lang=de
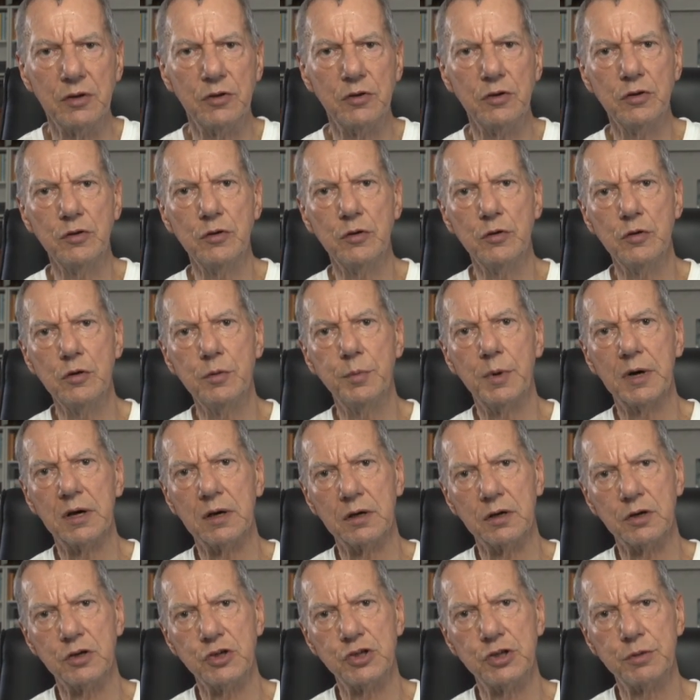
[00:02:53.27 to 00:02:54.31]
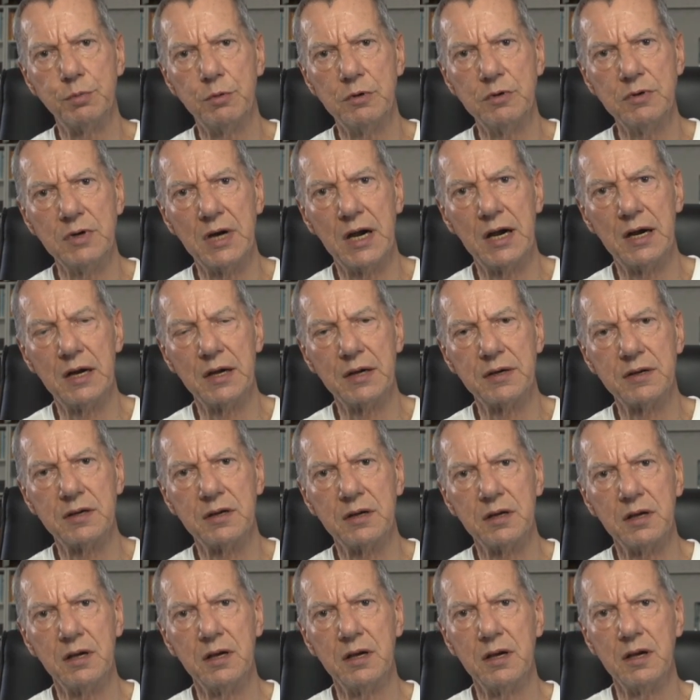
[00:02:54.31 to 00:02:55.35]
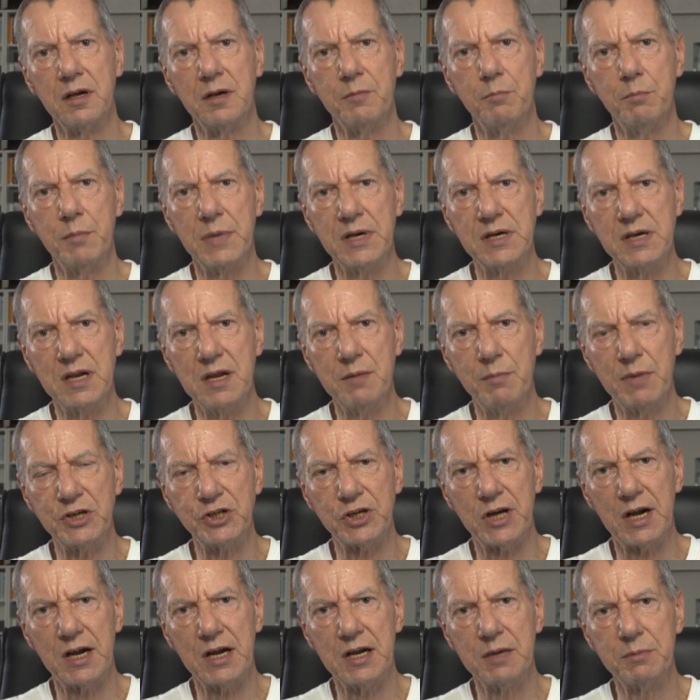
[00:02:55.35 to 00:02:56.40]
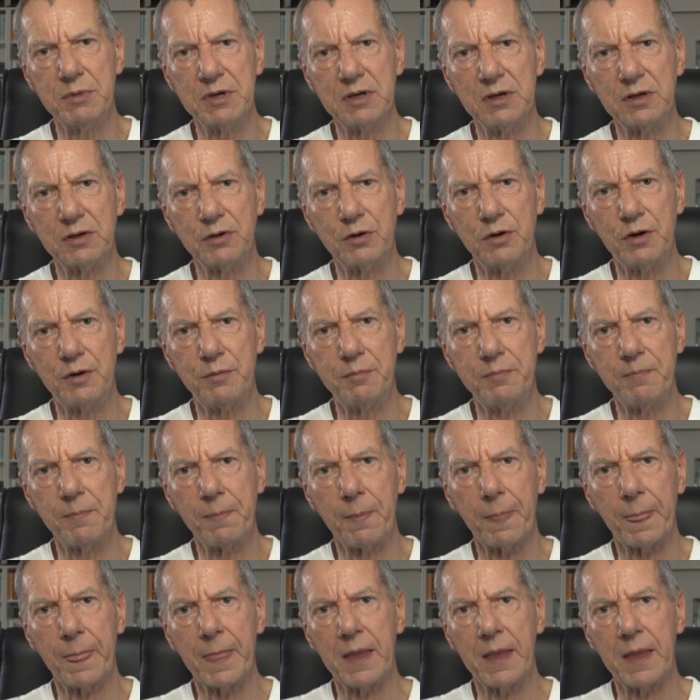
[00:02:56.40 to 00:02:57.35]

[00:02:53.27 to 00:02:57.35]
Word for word: die über Schwungrad, Mitnehmerscheibe kommen,